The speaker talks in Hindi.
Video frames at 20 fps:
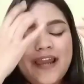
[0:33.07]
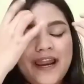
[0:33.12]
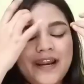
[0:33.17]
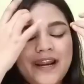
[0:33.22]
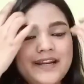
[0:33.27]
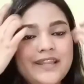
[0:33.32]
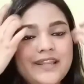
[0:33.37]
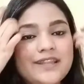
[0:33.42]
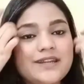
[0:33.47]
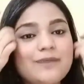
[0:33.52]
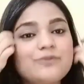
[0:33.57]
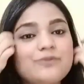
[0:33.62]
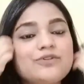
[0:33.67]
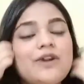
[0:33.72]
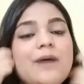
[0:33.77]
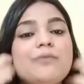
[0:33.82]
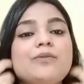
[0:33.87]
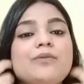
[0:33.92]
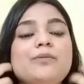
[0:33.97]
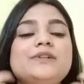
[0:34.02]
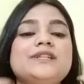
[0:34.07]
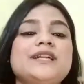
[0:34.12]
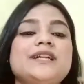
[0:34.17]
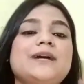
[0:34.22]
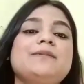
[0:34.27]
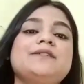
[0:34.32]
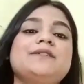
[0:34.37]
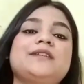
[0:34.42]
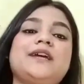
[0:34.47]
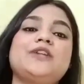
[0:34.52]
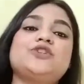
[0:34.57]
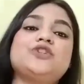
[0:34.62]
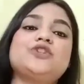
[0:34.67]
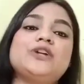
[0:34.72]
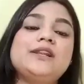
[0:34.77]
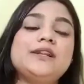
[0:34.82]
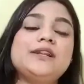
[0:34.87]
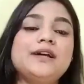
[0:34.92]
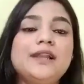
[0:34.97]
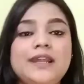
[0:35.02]
एंड डिस्क्रिप्शन आपको मिल जाएगा मेरे सेकंड
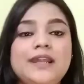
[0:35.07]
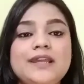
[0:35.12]
चैनल का